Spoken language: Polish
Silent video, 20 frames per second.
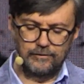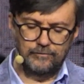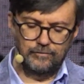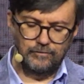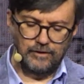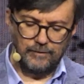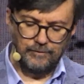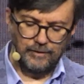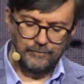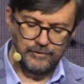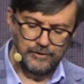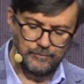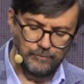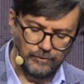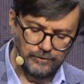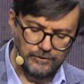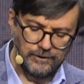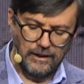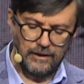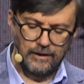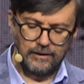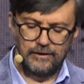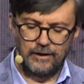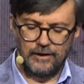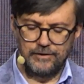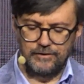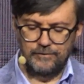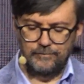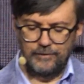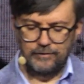która ma być poddana
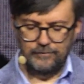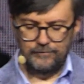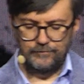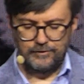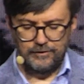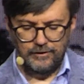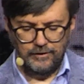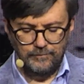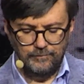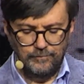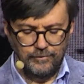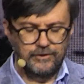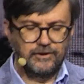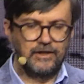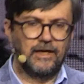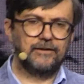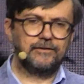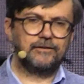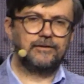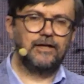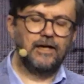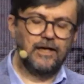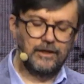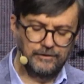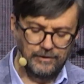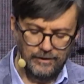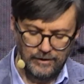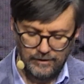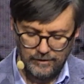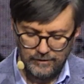karze, mianowicie pośladki, a
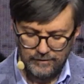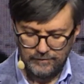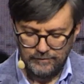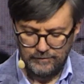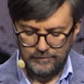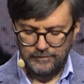nie